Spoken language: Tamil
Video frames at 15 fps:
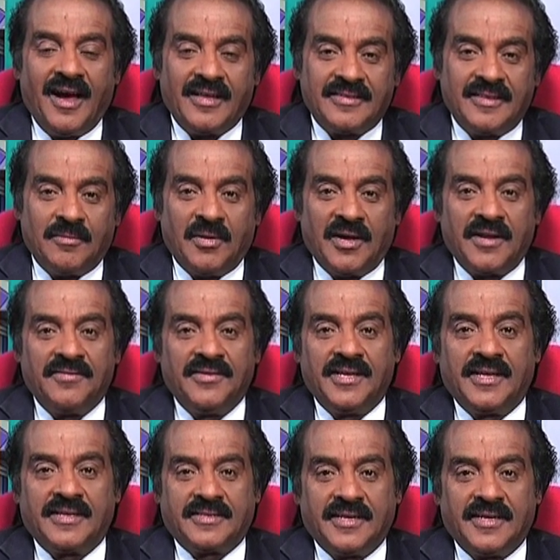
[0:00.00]
அந்த
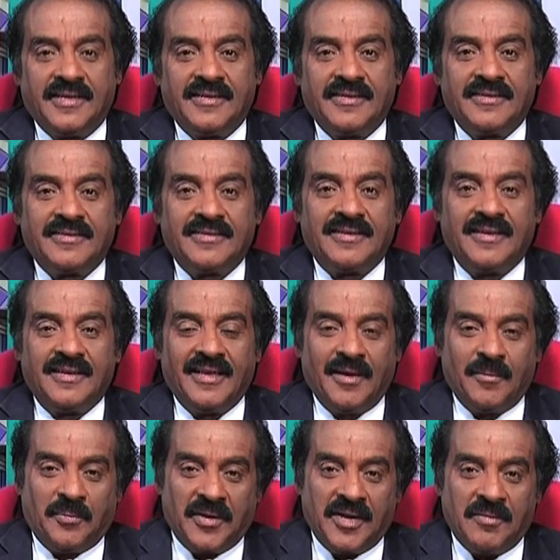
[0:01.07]
பலவீனத்தை
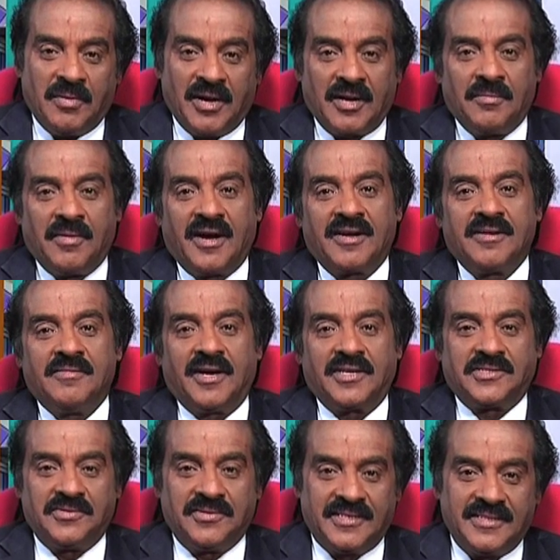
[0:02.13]
எப்படி பலமாக
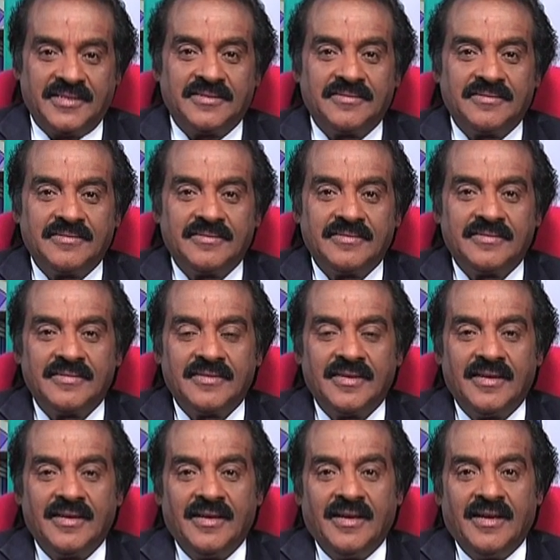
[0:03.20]
மாற்றுவது
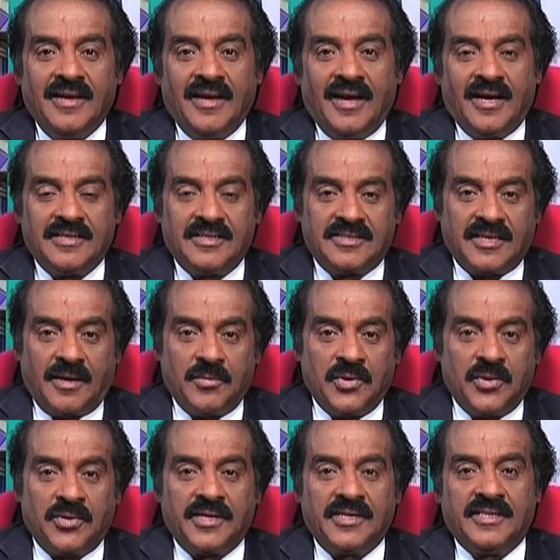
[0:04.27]
அது
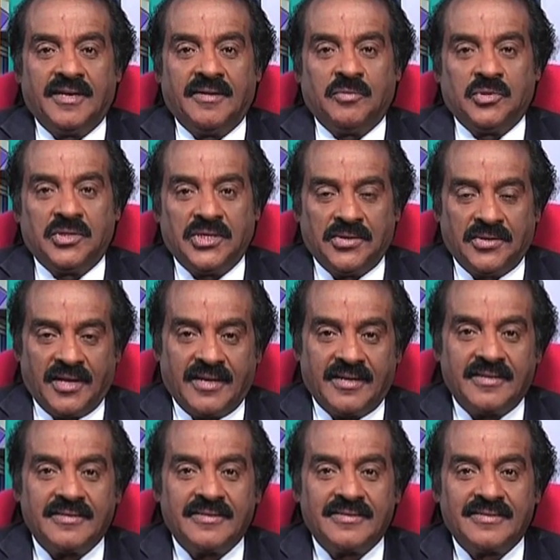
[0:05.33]
சமயோகித புத்தியுடன்
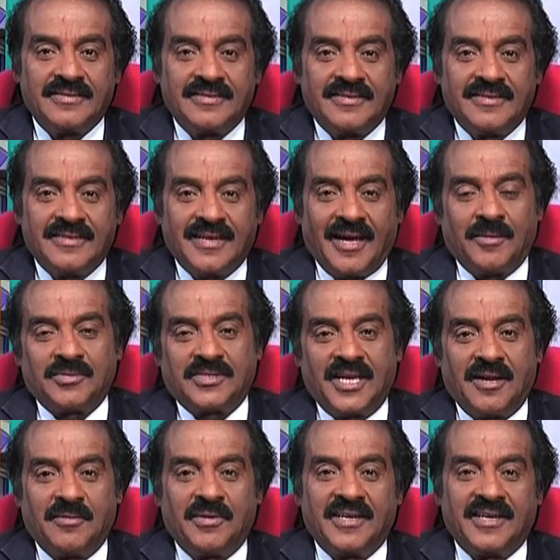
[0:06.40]
நாம்
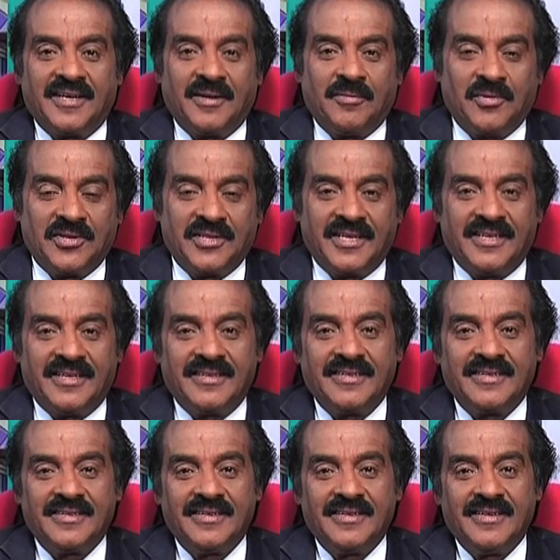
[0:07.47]
செயல்படுகின்ற பொழுது
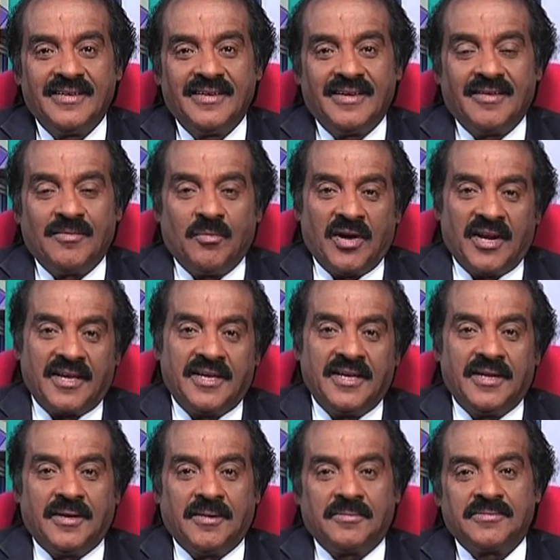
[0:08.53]

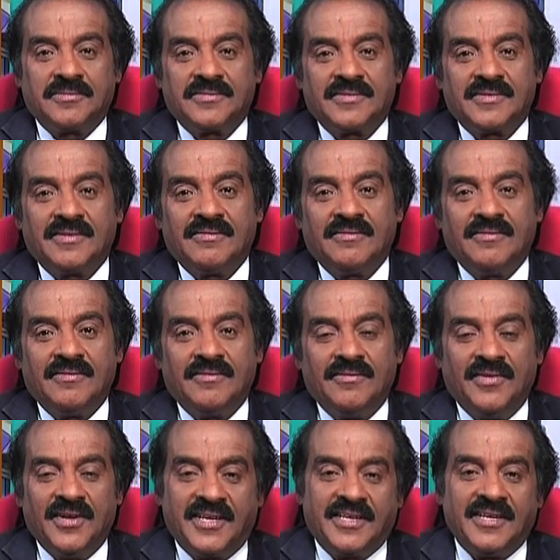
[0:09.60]
பலகீனம்
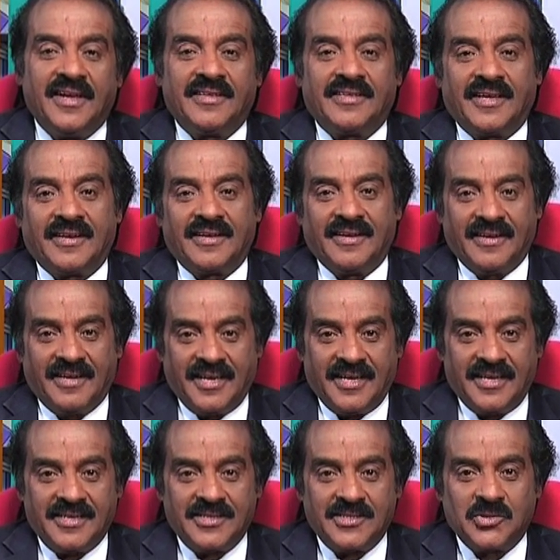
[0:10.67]
வெற்றியை தருகின்ற
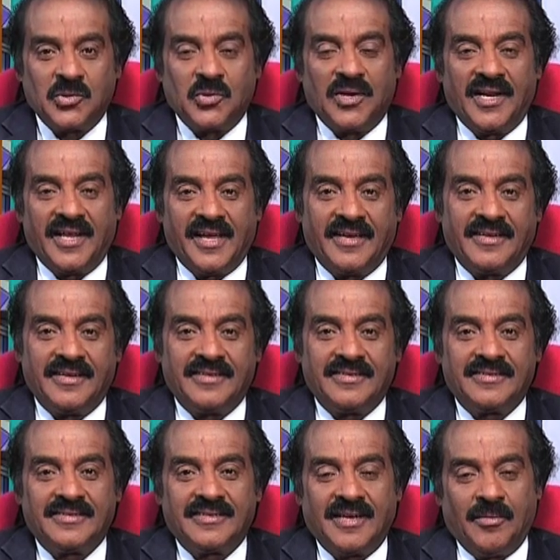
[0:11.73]
சூழ்நிலையை
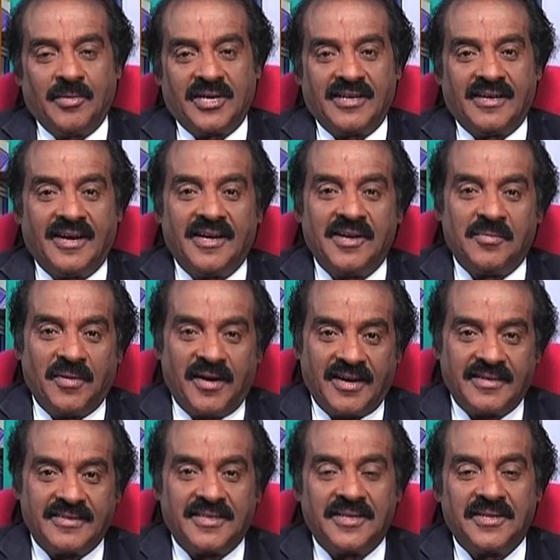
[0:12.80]
நமக்கு
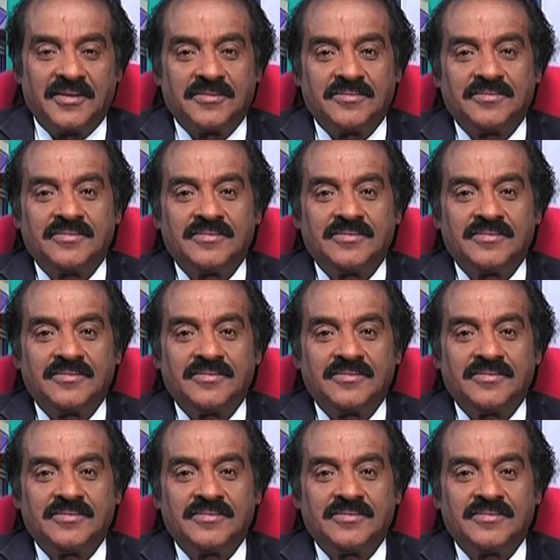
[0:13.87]
கண்டிப்பாக தெரியும்